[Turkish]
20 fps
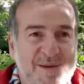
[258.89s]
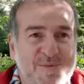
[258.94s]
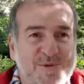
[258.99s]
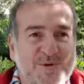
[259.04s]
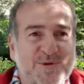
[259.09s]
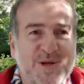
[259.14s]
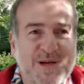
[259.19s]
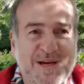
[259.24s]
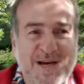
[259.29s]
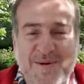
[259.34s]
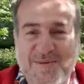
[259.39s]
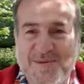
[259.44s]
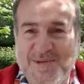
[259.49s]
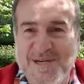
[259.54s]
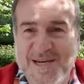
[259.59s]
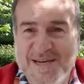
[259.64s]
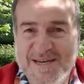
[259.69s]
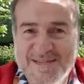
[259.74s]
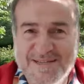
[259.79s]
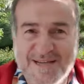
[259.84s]
Mutlaka bir
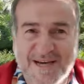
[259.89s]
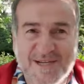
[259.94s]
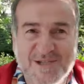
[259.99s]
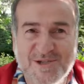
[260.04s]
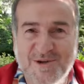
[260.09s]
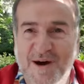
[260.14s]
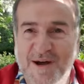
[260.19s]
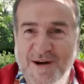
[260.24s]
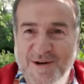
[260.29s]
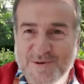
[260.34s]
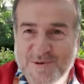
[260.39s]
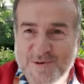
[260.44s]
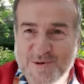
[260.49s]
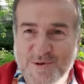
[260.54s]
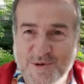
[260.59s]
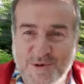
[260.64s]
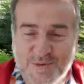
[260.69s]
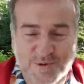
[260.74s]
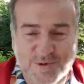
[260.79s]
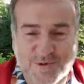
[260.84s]
şeye ihtiyacı var.
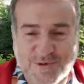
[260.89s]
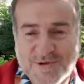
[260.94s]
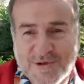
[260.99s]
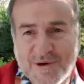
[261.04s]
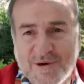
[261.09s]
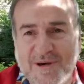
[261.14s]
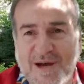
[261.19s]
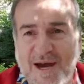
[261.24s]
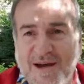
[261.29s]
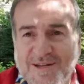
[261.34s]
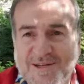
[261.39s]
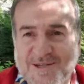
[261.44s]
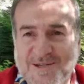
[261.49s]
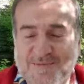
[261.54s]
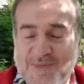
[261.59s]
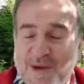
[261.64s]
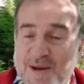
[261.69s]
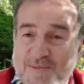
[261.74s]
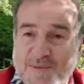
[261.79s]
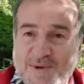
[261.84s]
Şudur budur. Yok
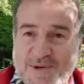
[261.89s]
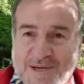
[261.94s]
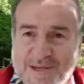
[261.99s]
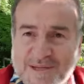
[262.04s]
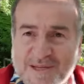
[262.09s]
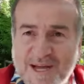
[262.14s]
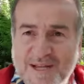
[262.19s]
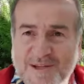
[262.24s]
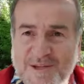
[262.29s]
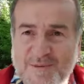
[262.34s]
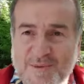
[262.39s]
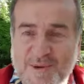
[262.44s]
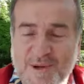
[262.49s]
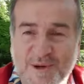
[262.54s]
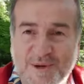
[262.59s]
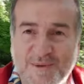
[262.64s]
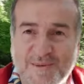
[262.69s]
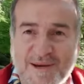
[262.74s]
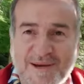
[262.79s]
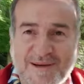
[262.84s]
kardeşim ben bunu yıllardır
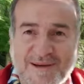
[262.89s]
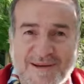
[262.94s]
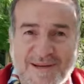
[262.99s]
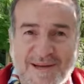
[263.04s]
biliyorum ya.